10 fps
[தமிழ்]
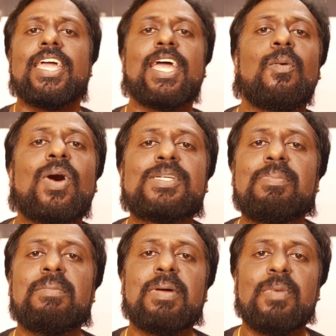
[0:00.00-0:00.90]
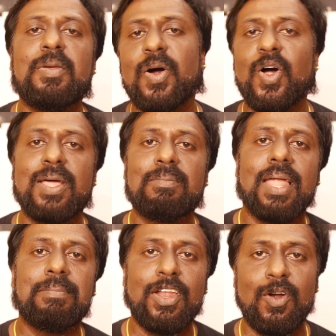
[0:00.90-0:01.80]
நீங்கள் என்ன வாட்ஸ்அப் நம்பர் மூலிமா காண்டாக்ட்
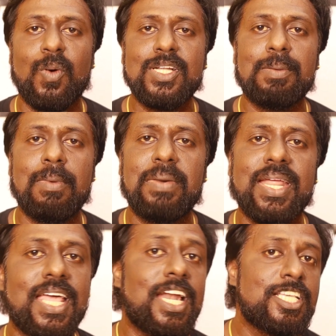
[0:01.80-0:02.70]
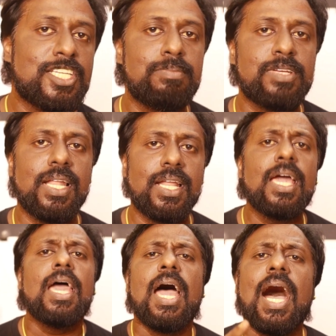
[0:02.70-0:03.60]
பண்ணலாம் என்னோட வாட்ஸ்அப் நம்பர் கீழே டிஸ்கிரிப்ஷனில்
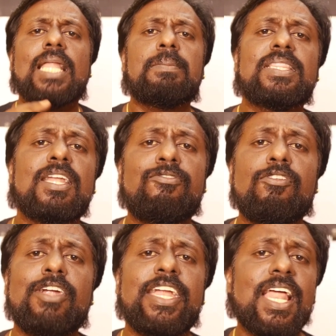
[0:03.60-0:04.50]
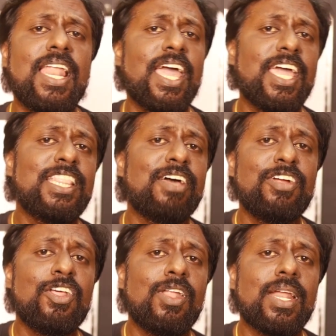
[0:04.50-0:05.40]
இருக்குது அதை பற்றின ஃபுல் டீட்டெயில் இந்த
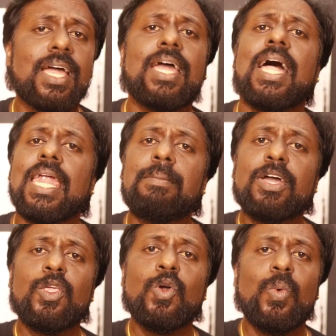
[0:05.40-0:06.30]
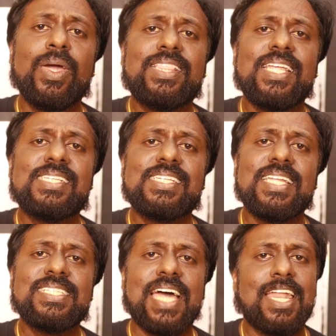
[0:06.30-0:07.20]
வீடியோவில் இருக்குது நமக்கு யூவி த்ரீ
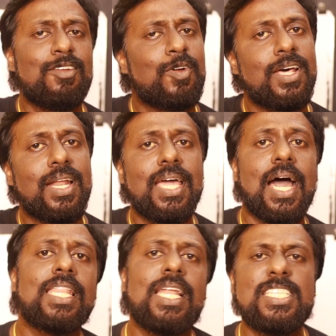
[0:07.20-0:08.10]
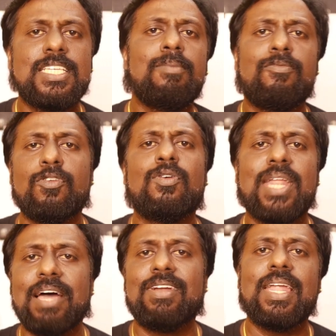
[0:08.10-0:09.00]
சிக்ஸ்டின் சேனல் ஒன்று இருக்குது அதில் ஜீப் ஃபுட்
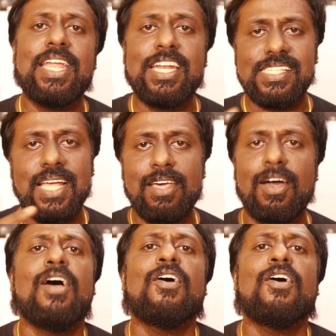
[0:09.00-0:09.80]
ட்ராவல்னால் இன்ட்ரெஸ்டிங்கான